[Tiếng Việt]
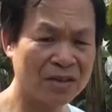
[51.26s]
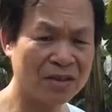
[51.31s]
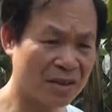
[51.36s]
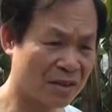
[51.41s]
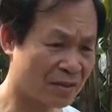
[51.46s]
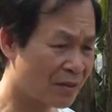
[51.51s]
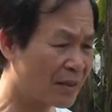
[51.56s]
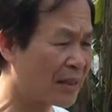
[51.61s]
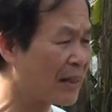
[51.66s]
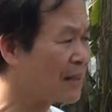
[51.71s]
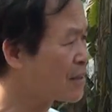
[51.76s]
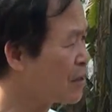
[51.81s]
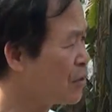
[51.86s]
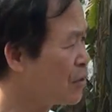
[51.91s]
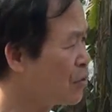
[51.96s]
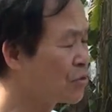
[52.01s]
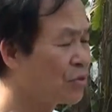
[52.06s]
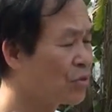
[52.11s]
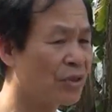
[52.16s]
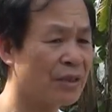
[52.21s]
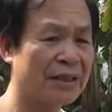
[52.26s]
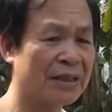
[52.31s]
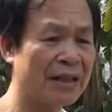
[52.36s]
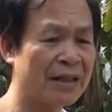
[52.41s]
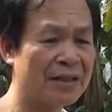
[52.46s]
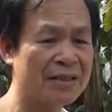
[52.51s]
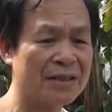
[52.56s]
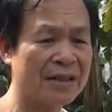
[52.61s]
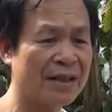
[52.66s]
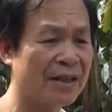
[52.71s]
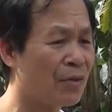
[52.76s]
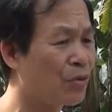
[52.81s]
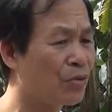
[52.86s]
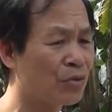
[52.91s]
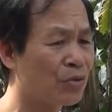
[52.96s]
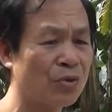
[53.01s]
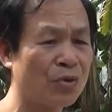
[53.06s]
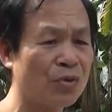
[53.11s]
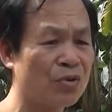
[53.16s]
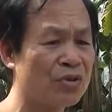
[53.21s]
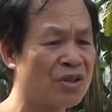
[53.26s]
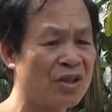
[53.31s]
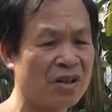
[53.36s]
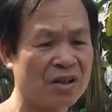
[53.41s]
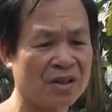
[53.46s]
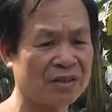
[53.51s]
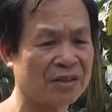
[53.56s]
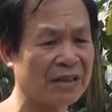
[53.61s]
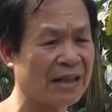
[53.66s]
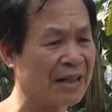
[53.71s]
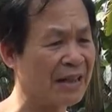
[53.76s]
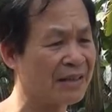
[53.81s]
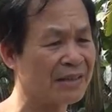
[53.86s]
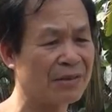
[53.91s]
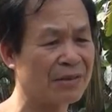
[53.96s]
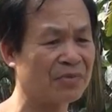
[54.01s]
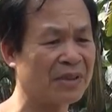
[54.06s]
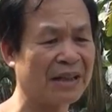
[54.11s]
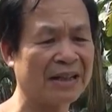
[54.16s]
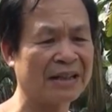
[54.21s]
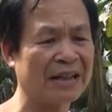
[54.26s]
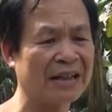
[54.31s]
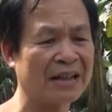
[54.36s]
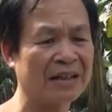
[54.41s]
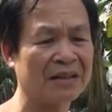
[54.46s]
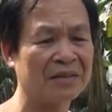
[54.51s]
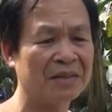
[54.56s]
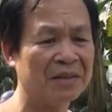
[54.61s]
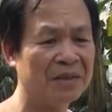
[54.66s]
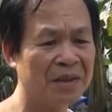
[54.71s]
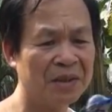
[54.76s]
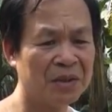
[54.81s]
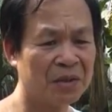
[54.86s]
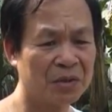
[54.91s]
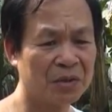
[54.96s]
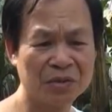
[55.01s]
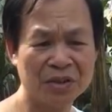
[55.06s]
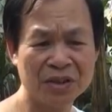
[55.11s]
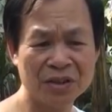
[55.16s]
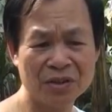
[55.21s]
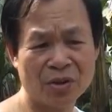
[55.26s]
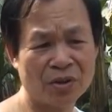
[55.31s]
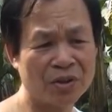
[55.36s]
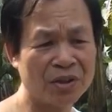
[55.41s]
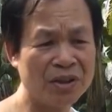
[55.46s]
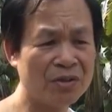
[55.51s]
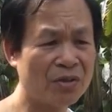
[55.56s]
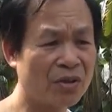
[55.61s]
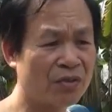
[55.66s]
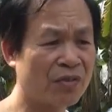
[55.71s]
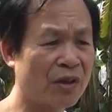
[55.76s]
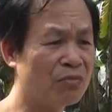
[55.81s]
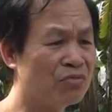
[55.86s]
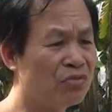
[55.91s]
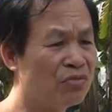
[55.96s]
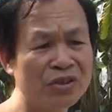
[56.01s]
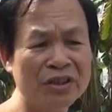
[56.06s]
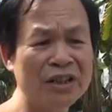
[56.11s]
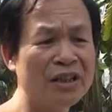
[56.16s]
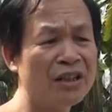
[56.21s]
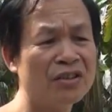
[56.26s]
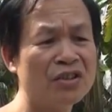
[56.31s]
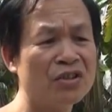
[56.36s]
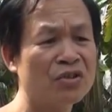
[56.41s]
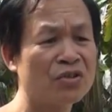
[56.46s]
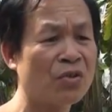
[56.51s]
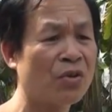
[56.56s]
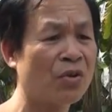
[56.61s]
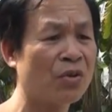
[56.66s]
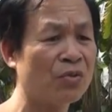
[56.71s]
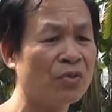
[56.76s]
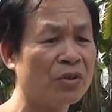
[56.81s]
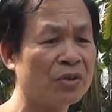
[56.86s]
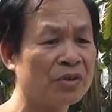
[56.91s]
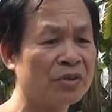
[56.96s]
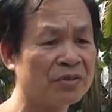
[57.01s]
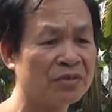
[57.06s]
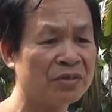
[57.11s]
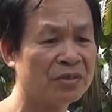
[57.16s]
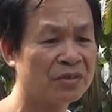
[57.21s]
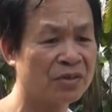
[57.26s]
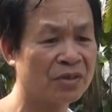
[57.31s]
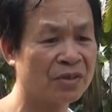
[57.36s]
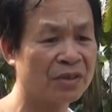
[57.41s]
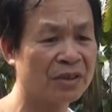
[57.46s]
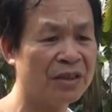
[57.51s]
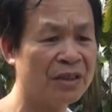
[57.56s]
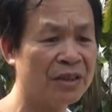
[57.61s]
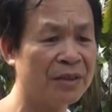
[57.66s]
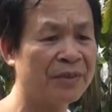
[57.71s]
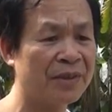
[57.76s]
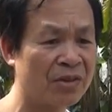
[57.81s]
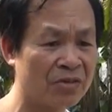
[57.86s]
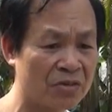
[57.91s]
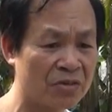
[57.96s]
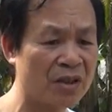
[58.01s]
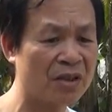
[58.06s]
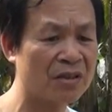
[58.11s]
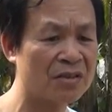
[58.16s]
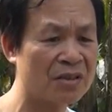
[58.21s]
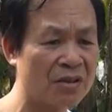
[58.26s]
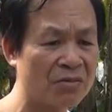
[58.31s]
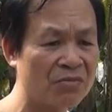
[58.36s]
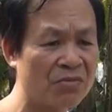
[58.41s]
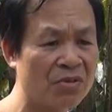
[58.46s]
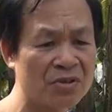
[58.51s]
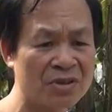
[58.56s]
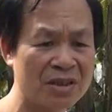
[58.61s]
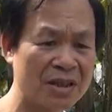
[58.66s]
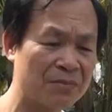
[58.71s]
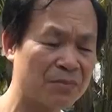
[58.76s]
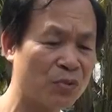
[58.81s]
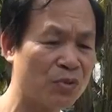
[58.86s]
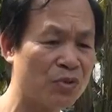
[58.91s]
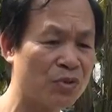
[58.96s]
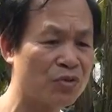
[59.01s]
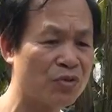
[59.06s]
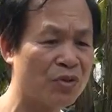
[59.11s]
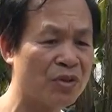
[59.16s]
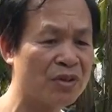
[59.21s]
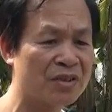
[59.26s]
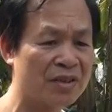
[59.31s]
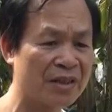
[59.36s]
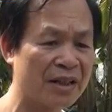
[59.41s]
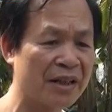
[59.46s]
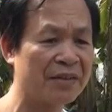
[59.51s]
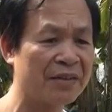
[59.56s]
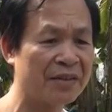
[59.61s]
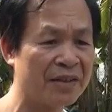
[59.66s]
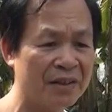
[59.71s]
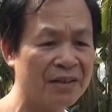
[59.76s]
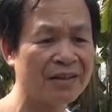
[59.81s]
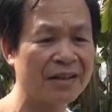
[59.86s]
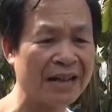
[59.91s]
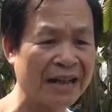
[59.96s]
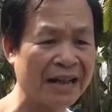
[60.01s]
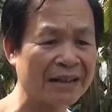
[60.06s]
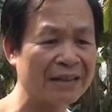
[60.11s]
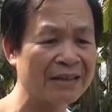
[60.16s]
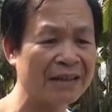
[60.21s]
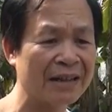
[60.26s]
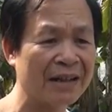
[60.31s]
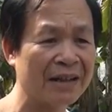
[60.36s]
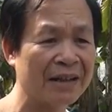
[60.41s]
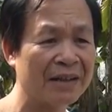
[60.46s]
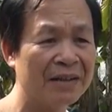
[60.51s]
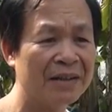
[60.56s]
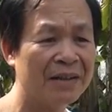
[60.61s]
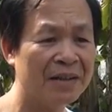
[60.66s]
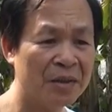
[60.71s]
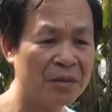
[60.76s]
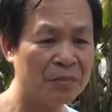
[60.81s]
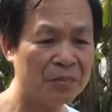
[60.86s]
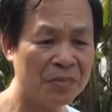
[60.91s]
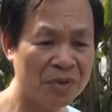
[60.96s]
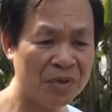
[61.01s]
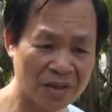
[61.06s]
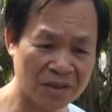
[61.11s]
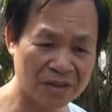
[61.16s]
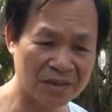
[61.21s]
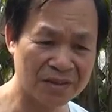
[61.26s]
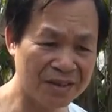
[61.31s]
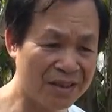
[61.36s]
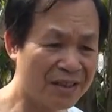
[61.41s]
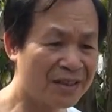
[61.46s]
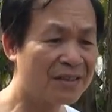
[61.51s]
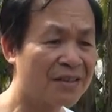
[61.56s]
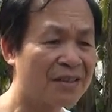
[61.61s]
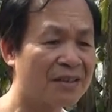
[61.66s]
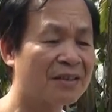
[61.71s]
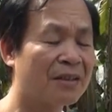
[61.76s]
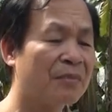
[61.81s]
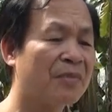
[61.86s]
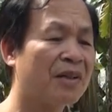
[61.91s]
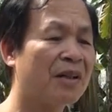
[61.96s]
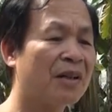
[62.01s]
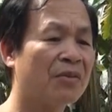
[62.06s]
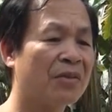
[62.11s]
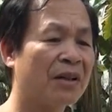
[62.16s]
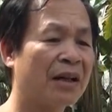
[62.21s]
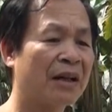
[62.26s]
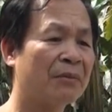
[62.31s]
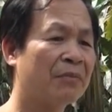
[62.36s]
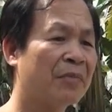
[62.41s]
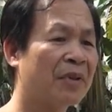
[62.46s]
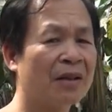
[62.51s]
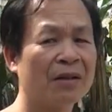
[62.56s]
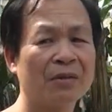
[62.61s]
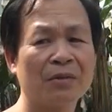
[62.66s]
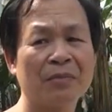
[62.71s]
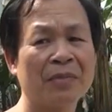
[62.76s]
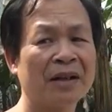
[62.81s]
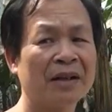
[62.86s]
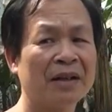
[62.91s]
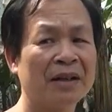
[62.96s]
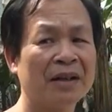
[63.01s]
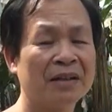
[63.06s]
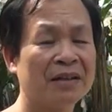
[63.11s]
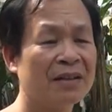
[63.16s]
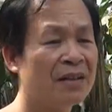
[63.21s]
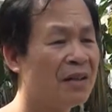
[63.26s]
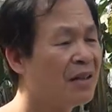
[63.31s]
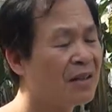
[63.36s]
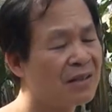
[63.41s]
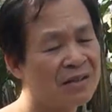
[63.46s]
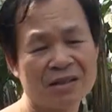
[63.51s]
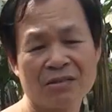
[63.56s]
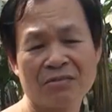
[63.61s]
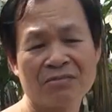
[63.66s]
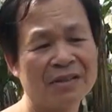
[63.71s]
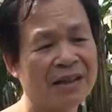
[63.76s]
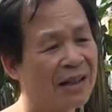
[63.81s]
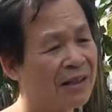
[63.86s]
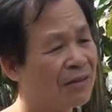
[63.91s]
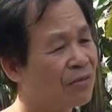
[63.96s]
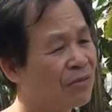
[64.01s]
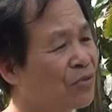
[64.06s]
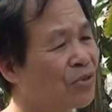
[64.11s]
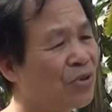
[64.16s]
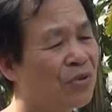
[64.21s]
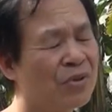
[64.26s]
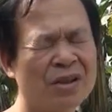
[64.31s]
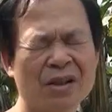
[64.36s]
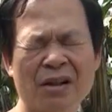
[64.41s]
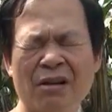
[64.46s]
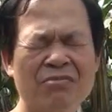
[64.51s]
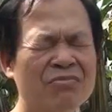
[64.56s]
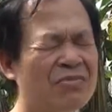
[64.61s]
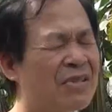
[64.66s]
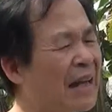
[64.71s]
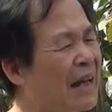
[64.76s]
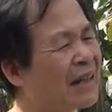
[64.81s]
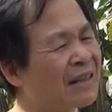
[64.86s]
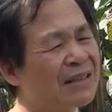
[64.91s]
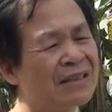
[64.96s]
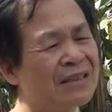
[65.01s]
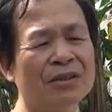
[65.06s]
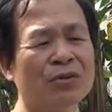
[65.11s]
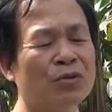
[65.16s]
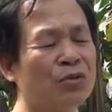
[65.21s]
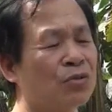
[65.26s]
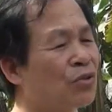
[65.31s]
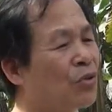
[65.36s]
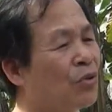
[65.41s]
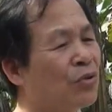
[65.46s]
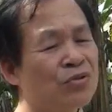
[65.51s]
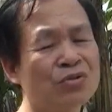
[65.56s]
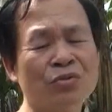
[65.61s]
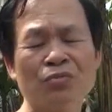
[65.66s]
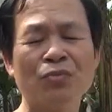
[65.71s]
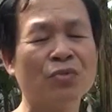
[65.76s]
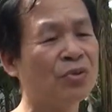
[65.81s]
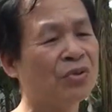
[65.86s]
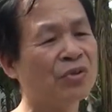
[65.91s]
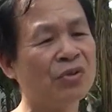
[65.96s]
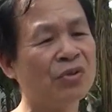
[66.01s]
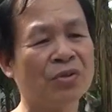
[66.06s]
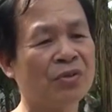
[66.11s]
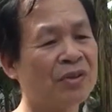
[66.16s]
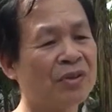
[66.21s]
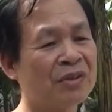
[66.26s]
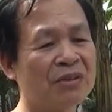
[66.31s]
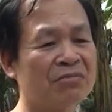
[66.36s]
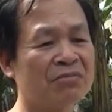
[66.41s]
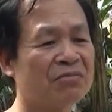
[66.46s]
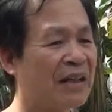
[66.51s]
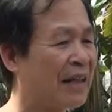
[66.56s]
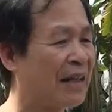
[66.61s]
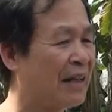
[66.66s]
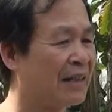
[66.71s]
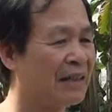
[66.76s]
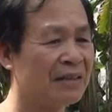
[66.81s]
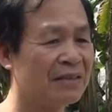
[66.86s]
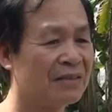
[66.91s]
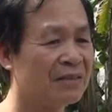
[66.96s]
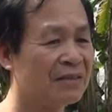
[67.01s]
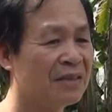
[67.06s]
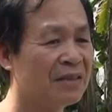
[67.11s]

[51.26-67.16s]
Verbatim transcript: Đường nó đã xấu rồi, các xe ô tô chở tải trọng tải nặng nó đi họ đi họ phóng như điên như rồ luôn rồi đi bắt đầu đường sốc họ rắc bụi xuống xe nó đi nó cán ra mưa nó nhiễn ra xong bắt đầu nắng bắt đầu nó bay lên. Trong nhà tôi không khác gì ô tô xúc bụi đổ ở trong nhà hết.